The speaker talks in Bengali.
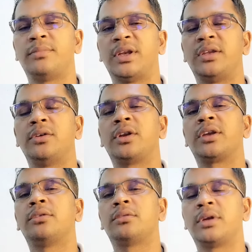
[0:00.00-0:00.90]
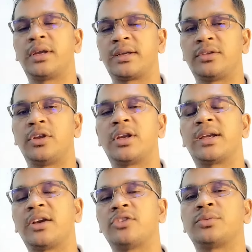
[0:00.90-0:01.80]
মানে অনেক ধরনের
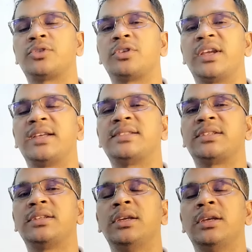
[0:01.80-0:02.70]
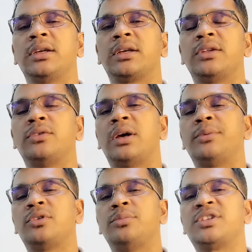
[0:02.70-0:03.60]
কাগজপত্র দেখাইছে কিন্তু
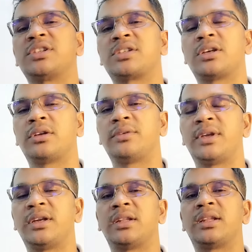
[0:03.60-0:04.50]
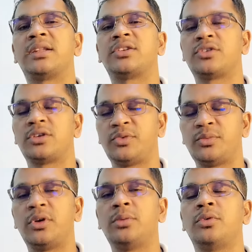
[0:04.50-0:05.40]
আমি তো বিশ্বাস না করে পারি না তাদের জন্য আমি
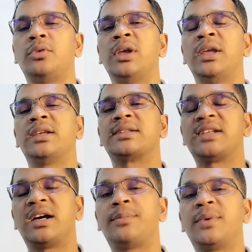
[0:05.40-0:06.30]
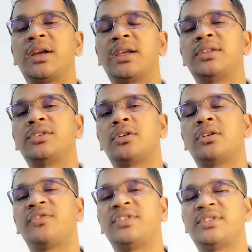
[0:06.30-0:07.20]
বলবো যে আপনাকে
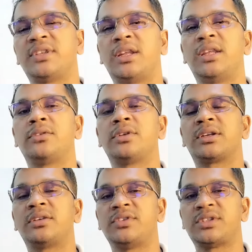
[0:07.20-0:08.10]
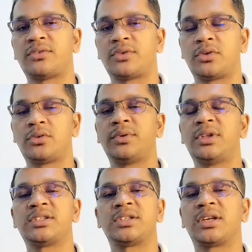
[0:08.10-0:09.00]
যখন ফিজিক্যালি কোনো একটা ভিসার ফটোকপি
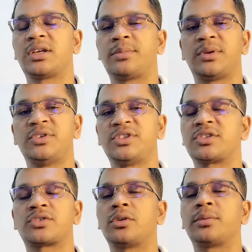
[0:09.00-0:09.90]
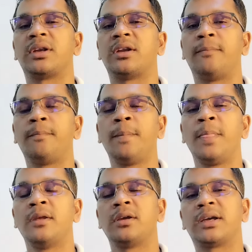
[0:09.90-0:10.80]
দেয় সেটাকে আপনি বিশ্বাস করবেন না
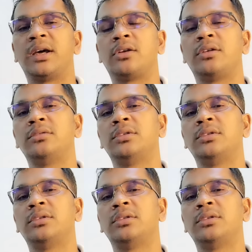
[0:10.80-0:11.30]
কারণ